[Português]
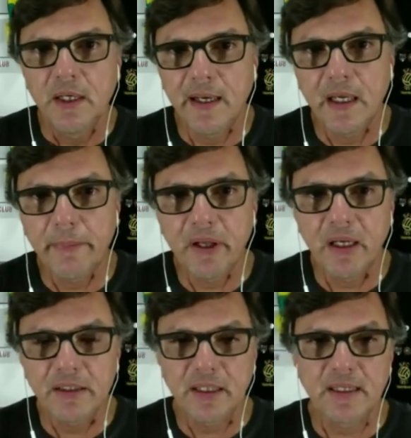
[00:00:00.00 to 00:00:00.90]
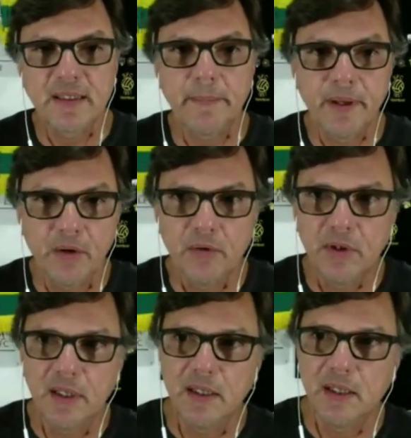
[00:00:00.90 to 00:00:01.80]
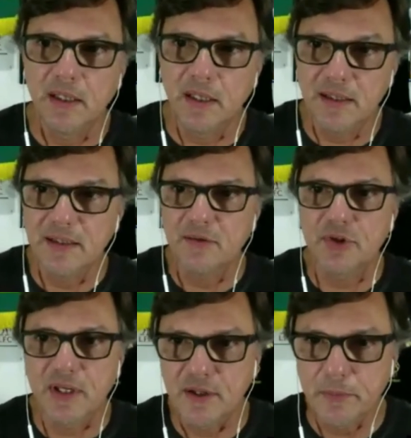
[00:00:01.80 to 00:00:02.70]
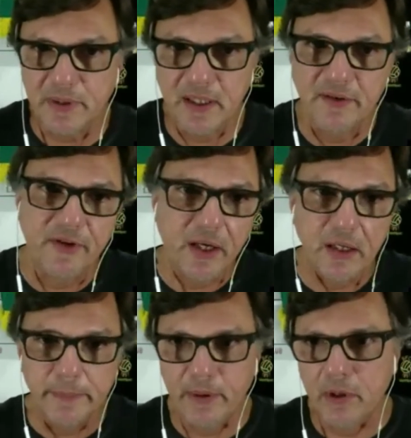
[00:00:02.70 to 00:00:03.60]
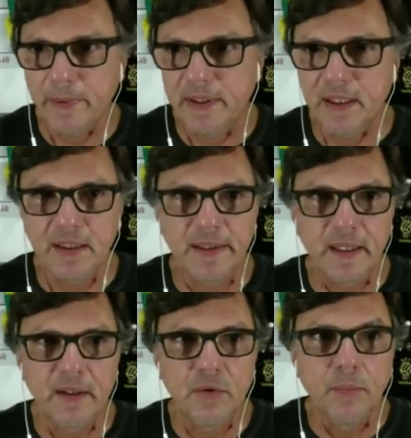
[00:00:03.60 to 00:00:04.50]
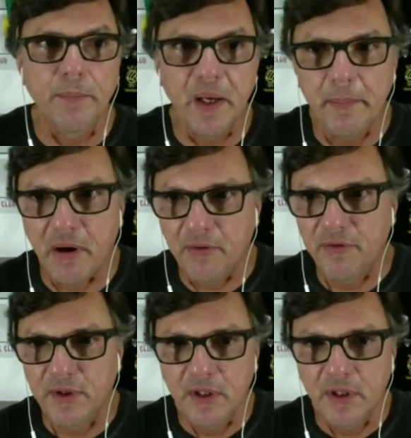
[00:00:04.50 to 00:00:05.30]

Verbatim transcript: a equipe inglesa recebeu é, é em seu estádio pela FA Cup, a Copa da Inglaterra, o Plymouth.